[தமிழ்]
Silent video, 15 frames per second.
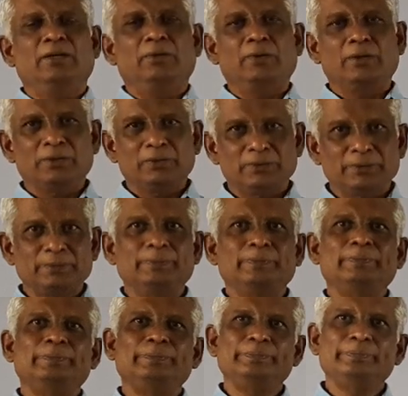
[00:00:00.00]
ஒரு
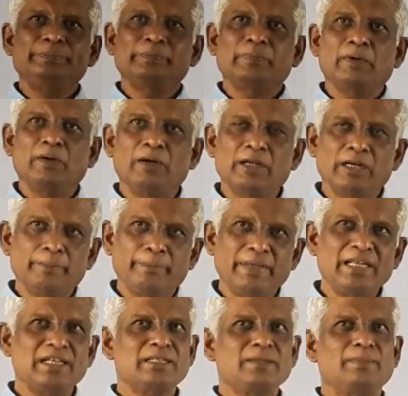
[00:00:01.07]

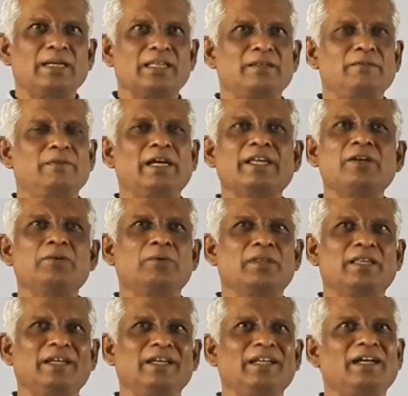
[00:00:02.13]
பேரிச்சம்பழத்தை வாங்கி
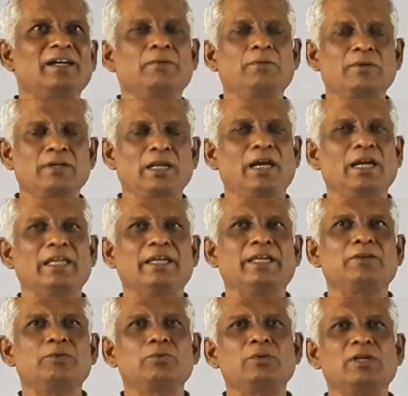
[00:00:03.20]
கொடுத்தீங்கன்னா ஒரு நாளைக்கு
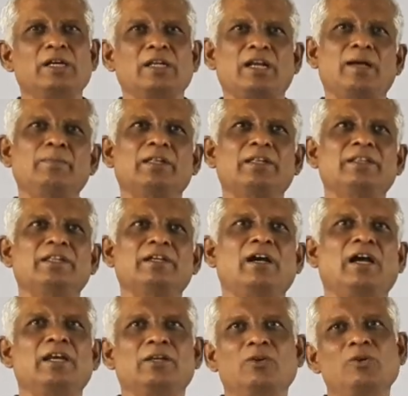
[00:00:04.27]
நூறு கிராம்லேருந்து
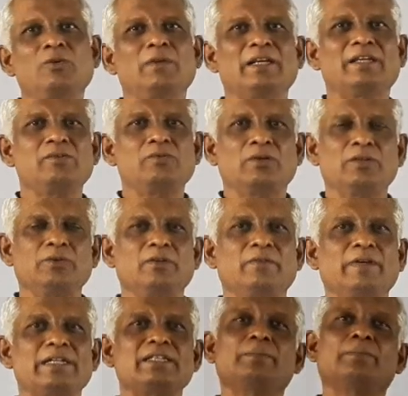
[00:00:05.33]
கால் கிலோ வரைக்கும் குழந்தையோட
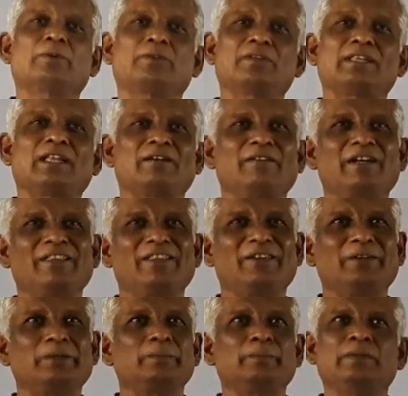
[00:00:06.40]
வயசை பொறுத்து தர வேண்டியது
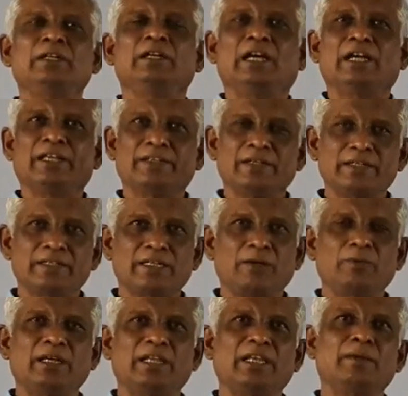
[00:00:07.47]
இருக்கும் இது
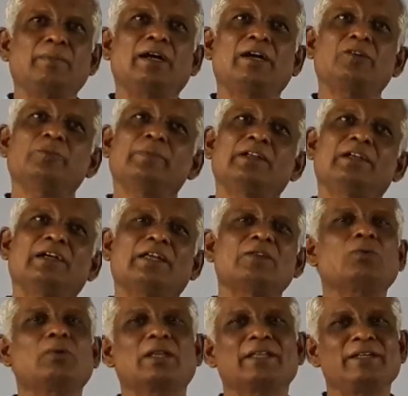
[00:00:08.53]
சௌகரியமாகவும் இருக்காது
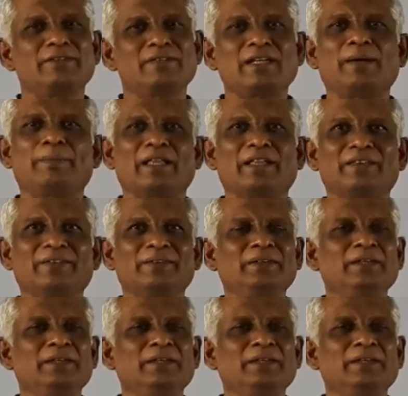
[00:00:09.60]
குழந்தையும் சாப்பிடாது